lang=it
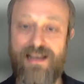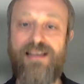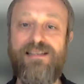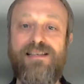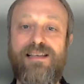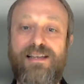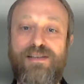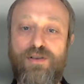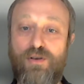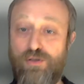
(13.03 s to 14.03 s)
e
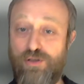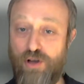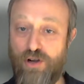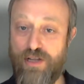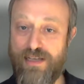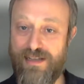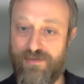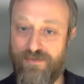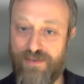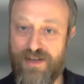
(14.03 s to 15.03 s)
insegno storia del
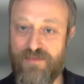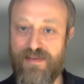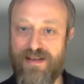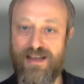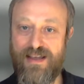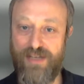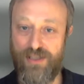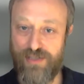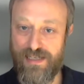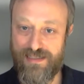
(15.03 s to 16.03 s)
film e
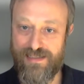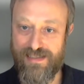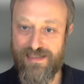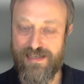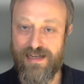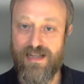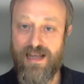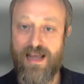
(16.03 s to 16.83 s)
video d'artista.